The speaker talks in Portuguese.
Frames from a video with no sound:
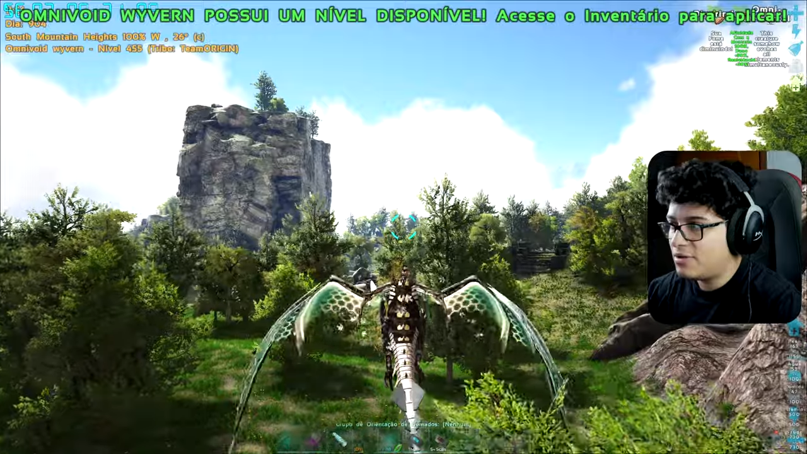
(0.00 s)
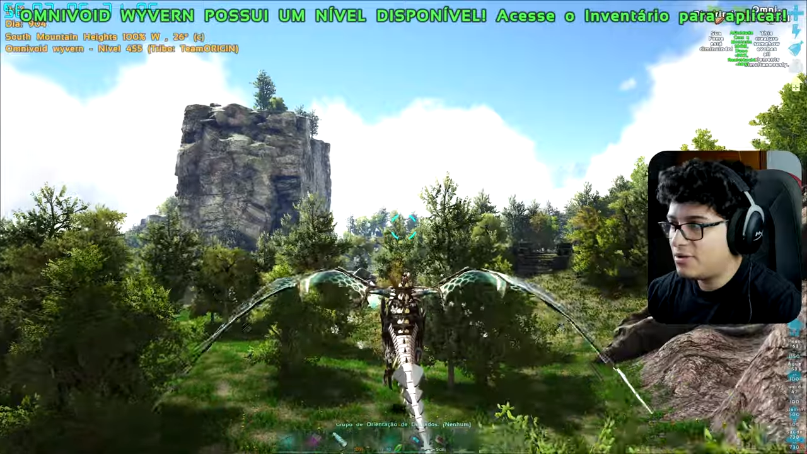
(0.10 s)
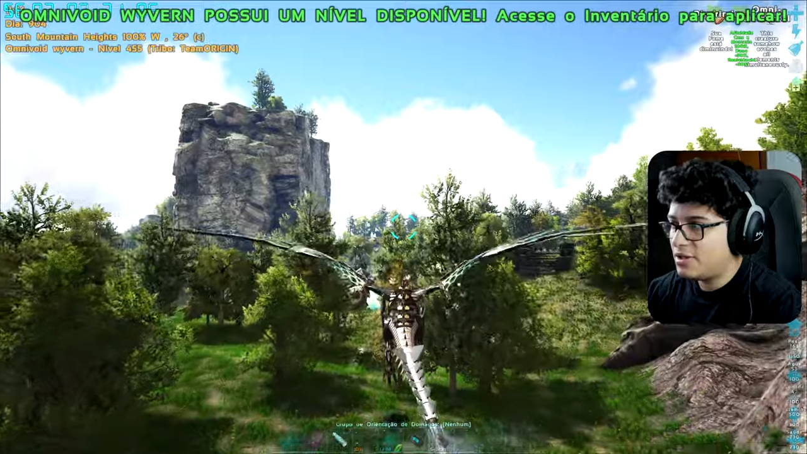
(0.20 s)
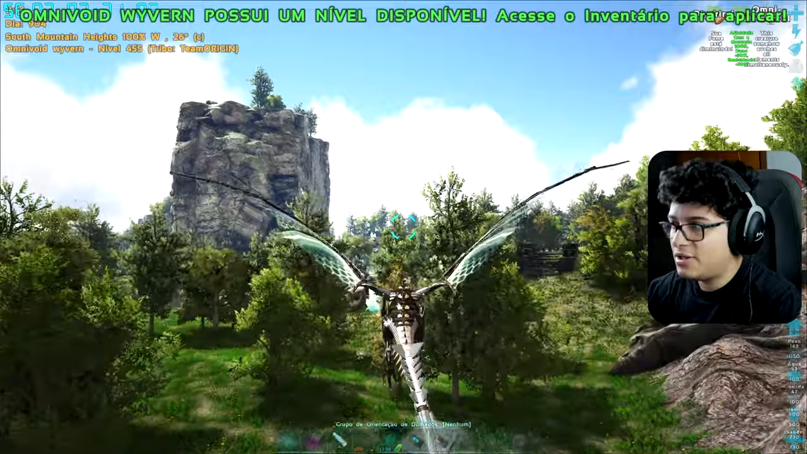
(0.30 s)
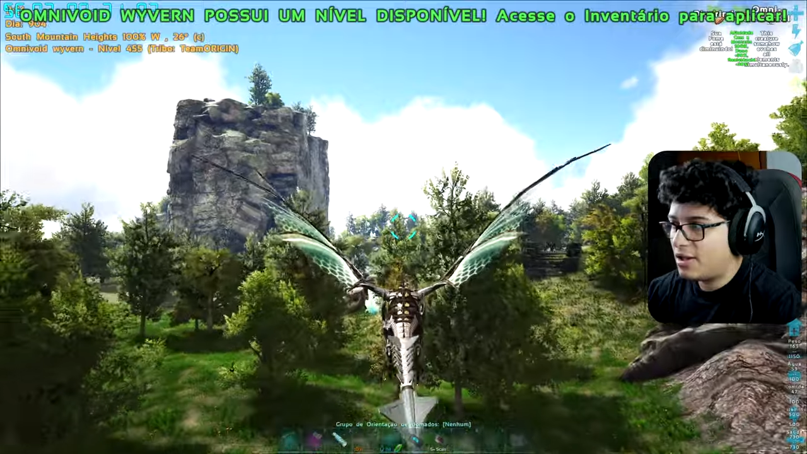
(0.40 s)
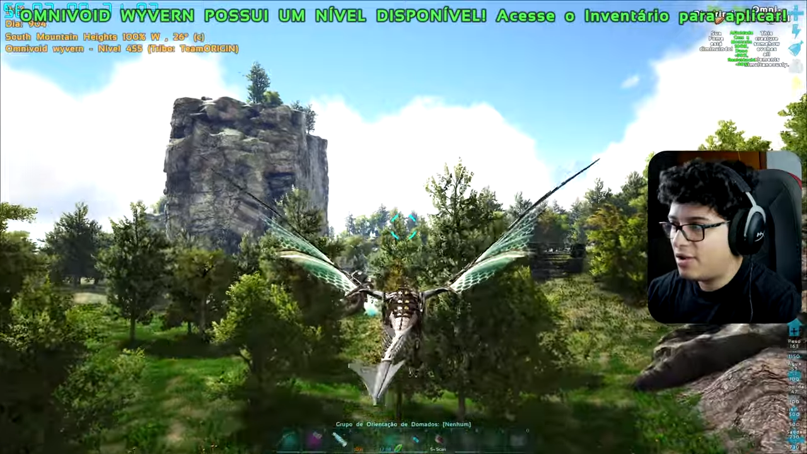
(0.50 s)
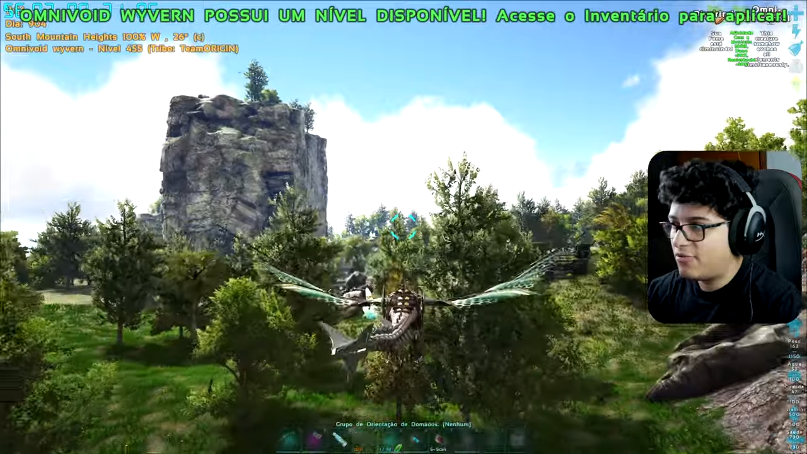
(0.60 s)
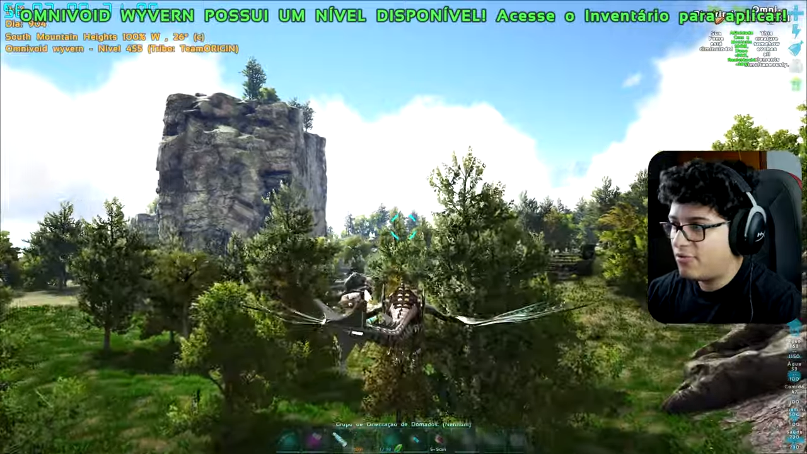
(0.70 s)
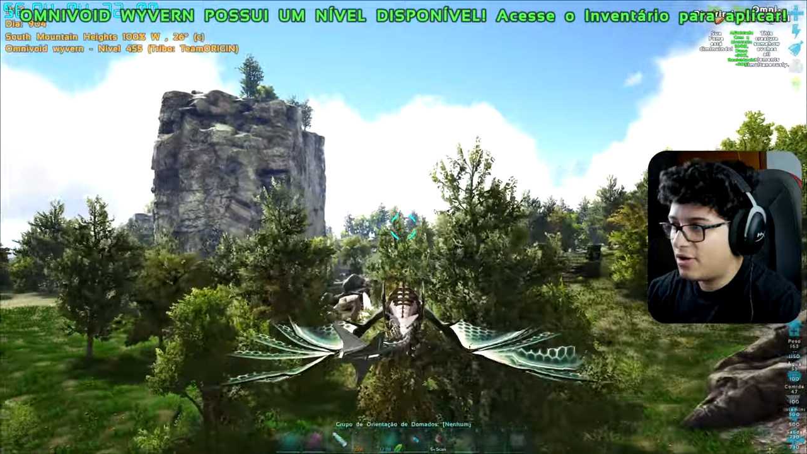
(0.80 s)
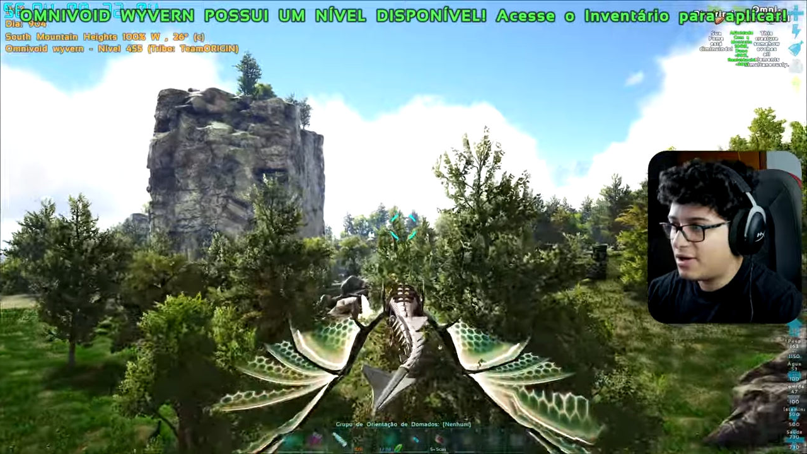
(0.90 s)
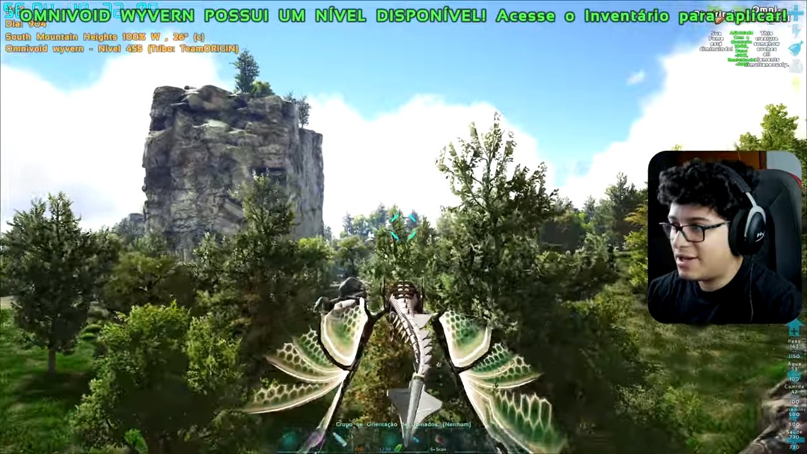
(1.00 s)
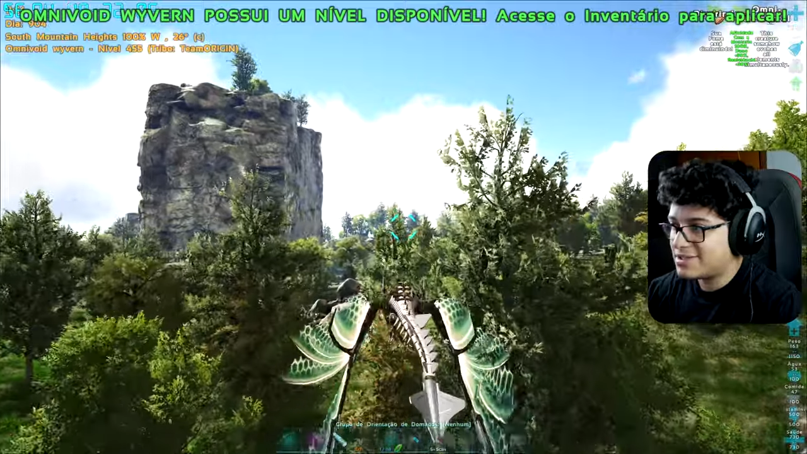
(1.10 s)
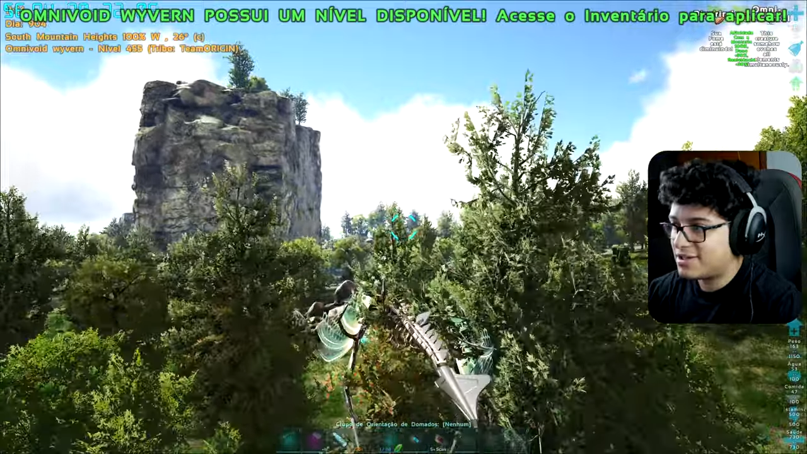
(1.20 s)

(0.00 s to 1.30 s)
ali que ele evoca essa